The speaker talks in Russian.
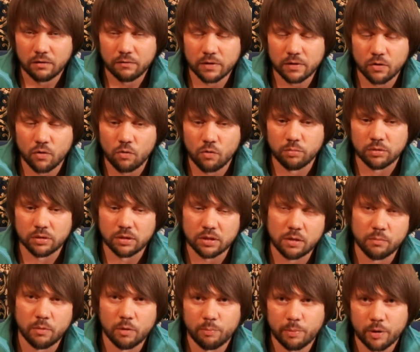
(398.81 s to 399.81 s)
в каком бы ты
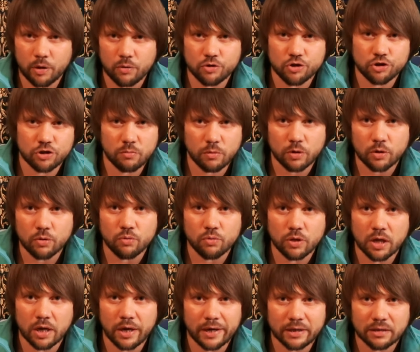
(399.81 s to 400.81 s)
ни был порочном
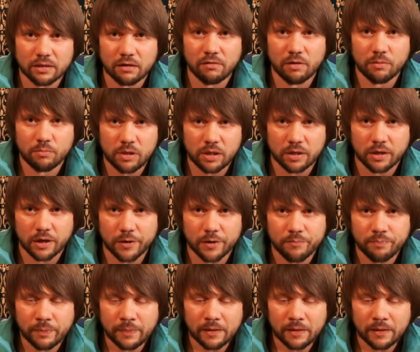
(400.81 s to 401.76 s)
круге этого мира.